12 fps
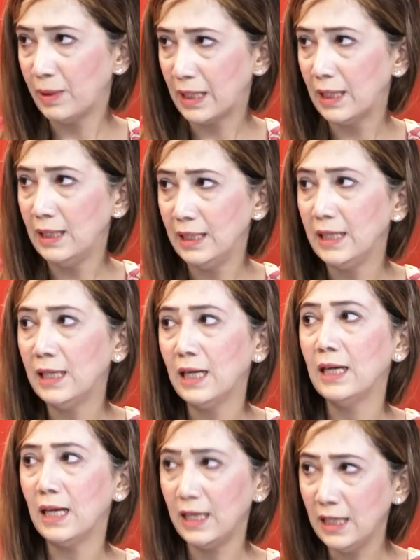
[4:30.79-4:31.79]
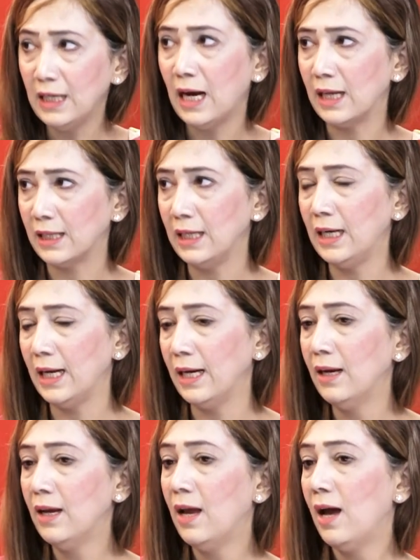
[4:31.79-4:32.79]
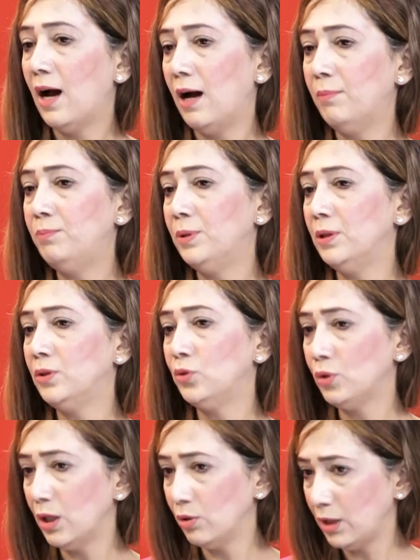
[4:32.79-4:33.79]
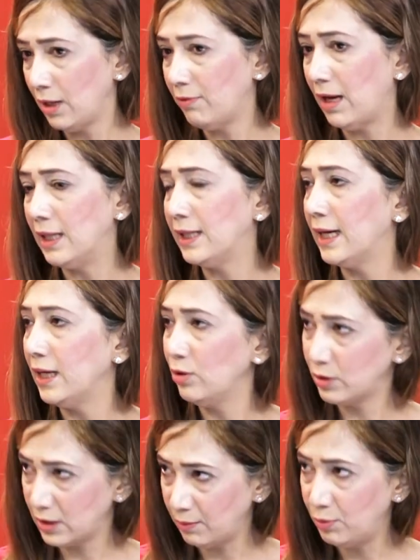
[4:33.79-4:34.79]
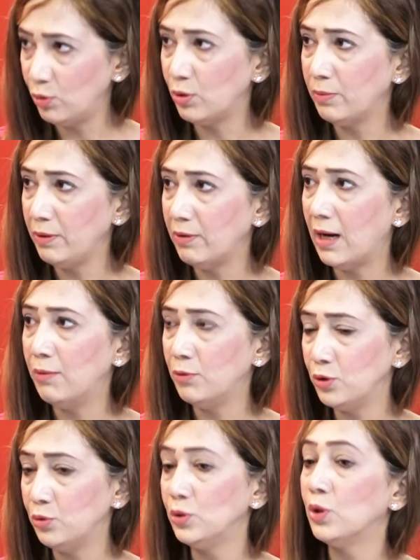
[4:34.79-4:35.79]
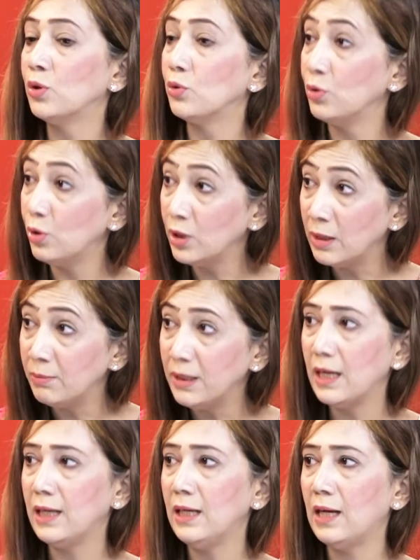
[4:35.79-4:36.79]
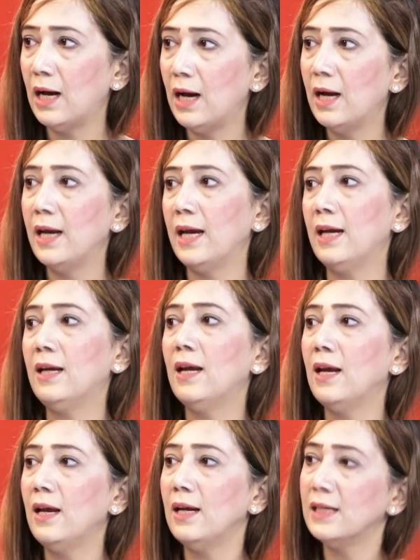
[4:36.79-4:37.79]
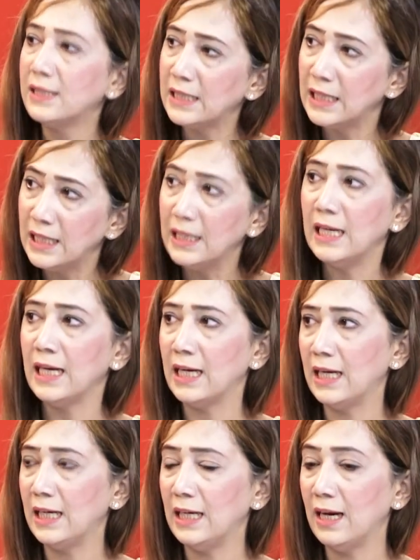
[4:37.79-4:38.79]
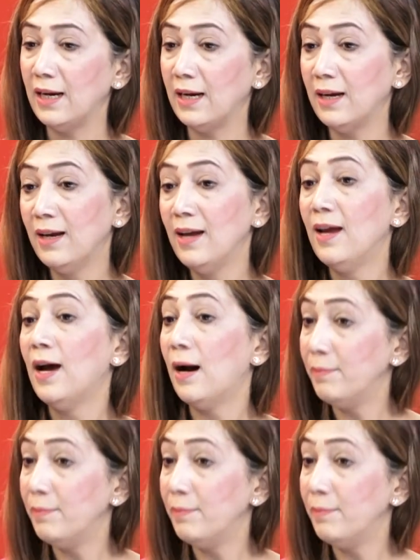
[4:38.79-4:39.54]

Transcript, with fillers: पकड़ ली कि ये ही कातिल है अब चूंकि उनके वालदेन और सब लोग भी वहाँ मौजूद हैं और उन्होंने भी यही कहा है कि इस ही ने ये किया है हम्म।